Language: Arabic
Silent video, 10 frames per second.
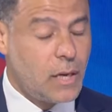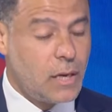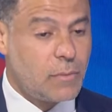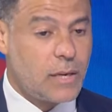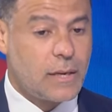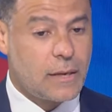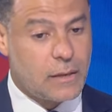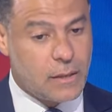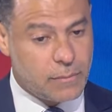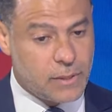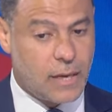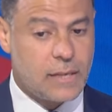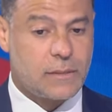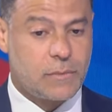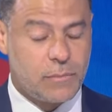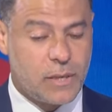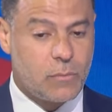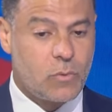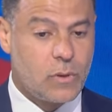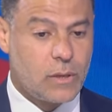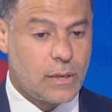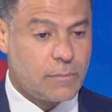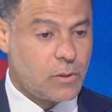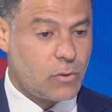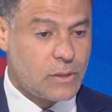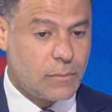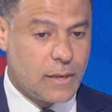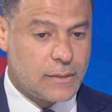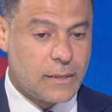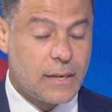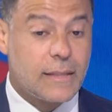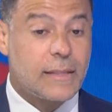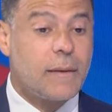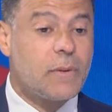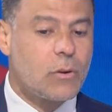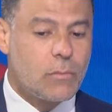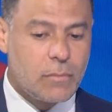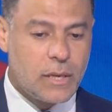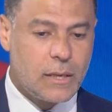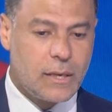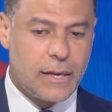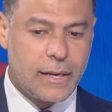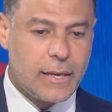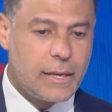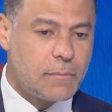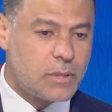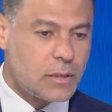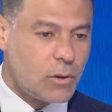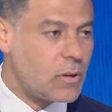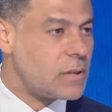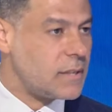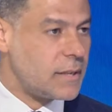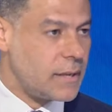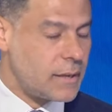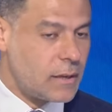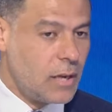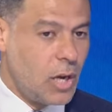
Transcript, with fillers: يمكن كابتن حازم امام وكابتن حسام حسن كان دايما هم الاجيال اجيال بتتوارث اجيال